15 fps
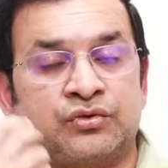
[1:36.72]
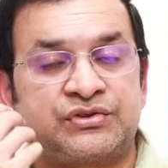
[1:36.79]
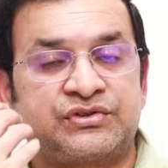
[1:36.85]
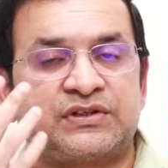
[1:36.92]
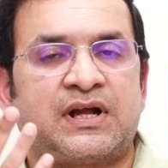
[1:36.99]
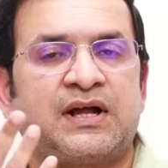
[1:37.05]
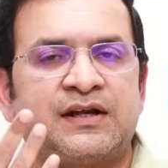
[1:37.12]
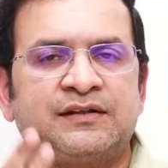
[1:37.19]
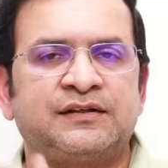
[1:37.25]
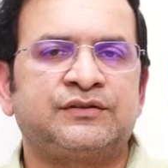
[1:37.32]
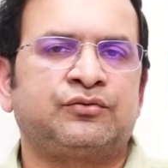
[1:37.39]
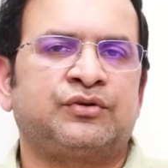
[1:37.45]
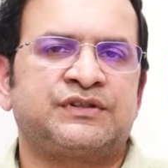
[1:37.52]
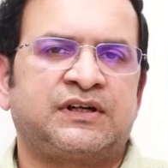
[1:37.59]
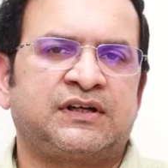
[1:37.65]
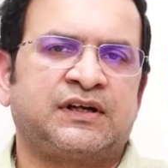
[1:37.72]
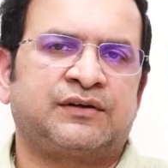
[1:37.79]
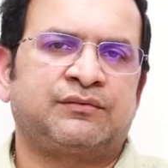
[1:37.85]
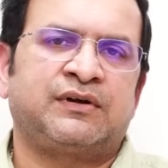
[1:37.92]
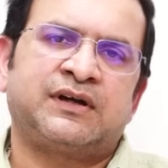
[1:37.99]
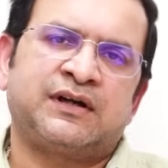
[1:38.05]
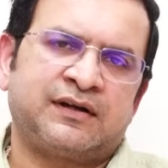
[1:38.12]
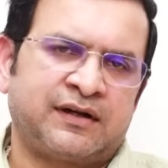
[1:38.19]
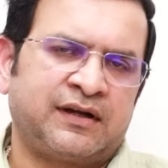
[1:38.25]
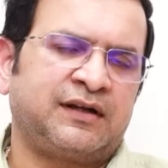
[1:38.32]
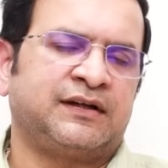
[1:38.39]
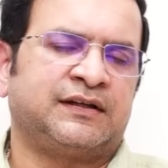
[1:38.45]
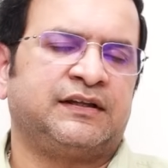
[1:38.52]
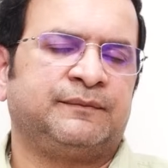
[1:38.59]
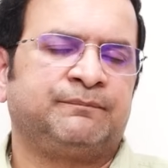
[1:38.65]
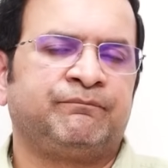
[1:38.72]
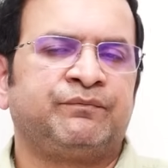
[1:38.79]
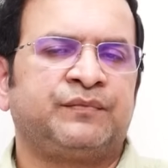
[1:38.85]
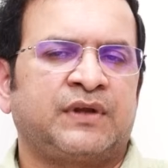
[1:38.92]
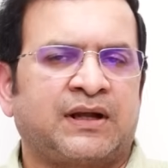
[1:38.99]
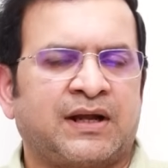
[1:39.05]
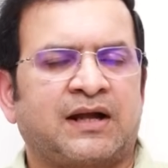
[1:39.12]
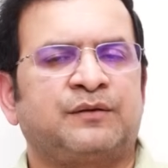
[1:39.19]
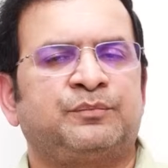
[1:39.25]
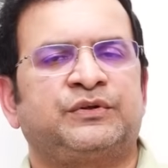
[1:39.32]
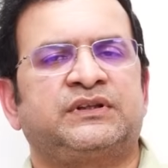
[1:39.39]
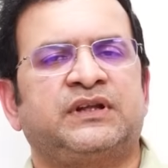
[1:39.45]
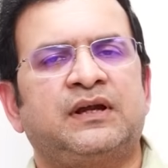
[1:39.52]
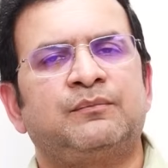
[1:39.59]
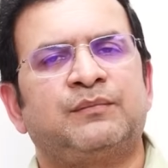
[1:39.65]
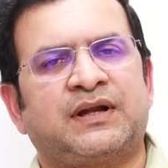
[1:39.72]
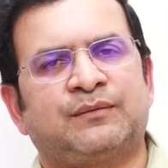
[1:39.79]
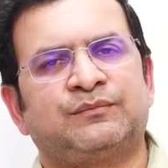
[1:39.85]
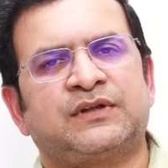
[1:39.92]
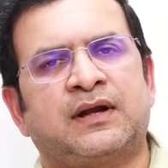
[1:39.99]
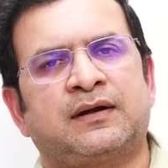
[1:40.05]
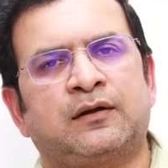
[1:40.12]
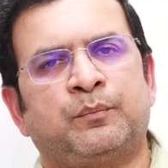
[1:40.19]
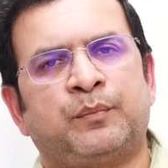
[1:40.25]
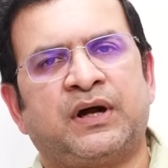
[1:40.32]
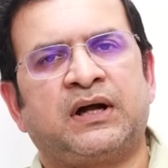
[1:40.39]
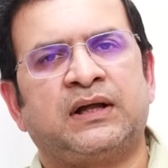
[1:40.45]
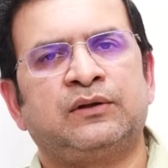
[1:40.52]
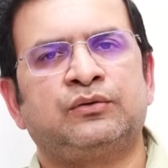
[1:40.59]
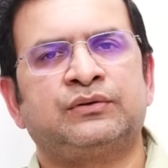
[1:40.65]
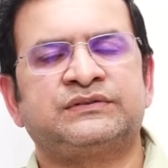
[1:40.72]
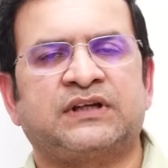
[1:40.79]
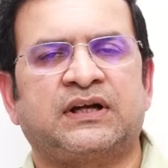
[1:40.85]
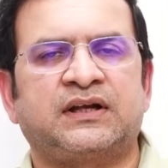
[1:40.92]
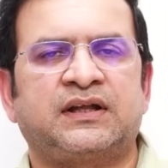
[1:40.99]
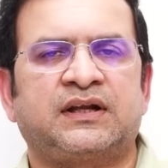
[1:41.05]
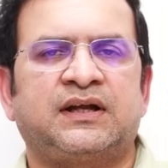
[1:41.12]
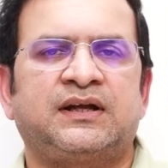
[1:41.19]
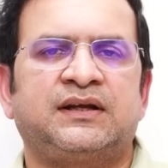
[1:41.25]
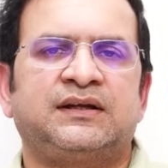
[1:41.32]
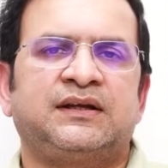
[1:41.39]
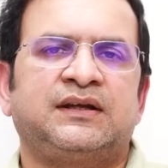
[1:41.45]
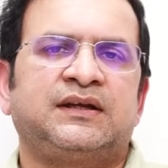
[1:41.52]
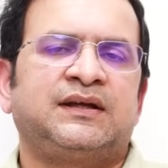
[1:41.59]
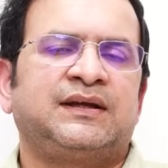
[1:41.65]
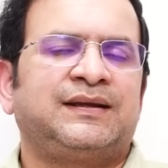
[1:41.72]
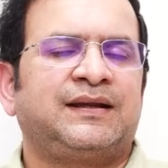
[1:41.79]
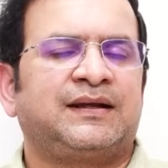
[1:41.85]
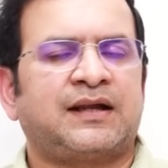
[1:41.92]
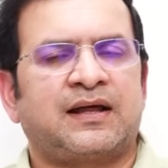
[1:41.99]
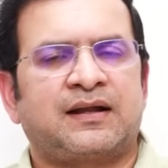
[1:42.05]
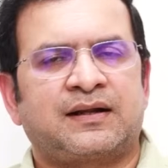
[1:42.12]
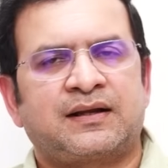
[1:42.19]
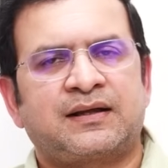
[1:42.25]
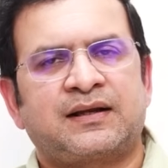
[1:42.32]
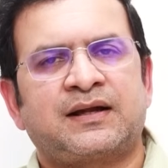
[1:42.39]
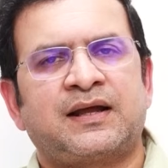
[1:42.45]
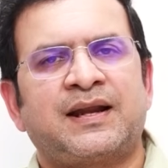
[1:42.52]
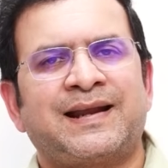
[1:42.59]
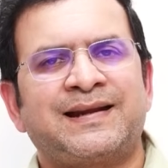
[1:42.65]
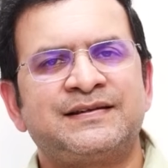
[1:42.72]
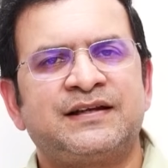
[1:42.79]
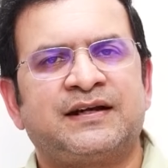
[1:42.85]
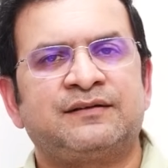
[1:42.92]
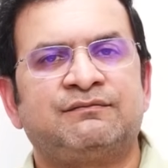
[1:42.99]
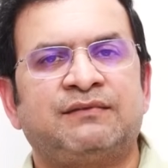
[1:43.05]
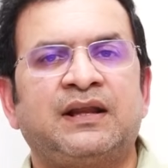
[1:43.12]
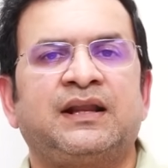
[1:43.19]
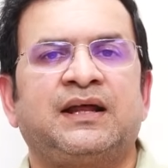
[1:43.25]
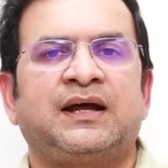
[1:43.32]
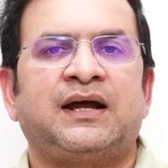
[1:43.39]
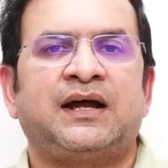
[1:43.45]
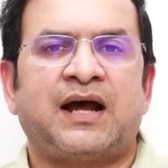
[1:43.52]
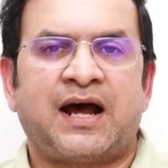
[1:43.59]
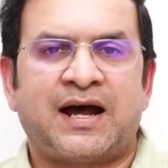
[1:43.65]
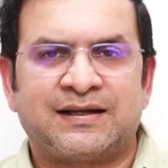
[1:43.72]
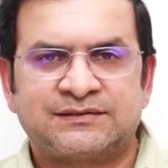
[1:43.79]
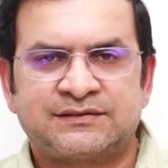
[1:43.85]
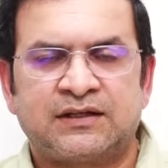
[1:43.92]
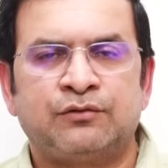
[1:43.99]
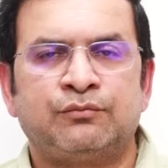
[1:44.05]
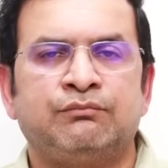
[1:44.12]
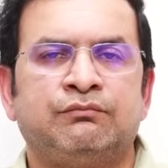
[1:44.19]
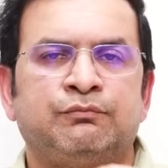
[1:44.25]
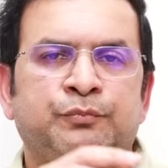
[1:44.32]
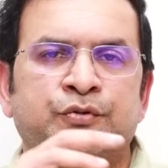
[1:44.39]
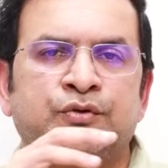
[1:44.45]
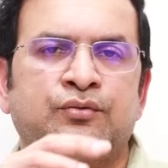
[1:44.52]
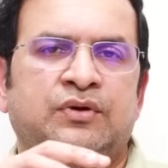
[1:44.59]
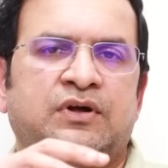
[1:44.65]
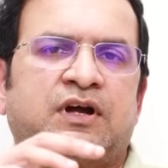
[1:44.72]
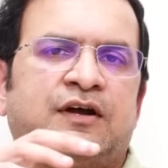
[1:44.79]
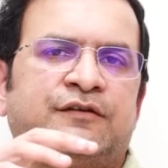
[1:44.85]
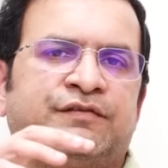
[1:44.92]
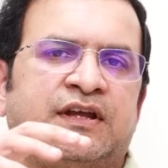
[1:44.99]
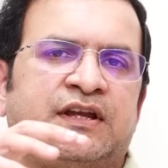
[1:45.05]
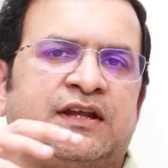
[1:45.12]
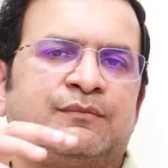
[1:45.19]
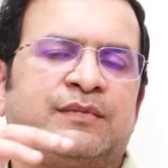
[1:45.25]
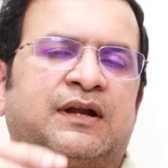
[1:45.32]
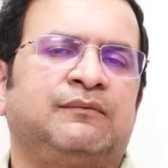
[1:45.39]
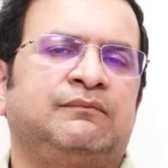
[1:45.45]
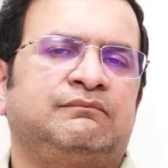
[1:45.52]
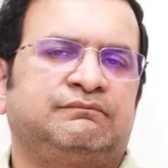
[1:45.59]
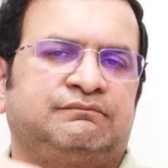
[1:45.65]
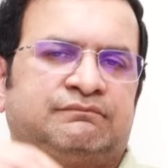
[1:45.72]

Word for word: ఉత్సాహాన్ని తీసుకొచ్చేటటువంటి డ్రింక్ అది కాకపోతే మనం దాంట్లో పాలు చక్కెర ఇట్లా రకరకాల యాడ్ చేయడం వల్ల అసలు ప్యూర్ కాఫీని మనం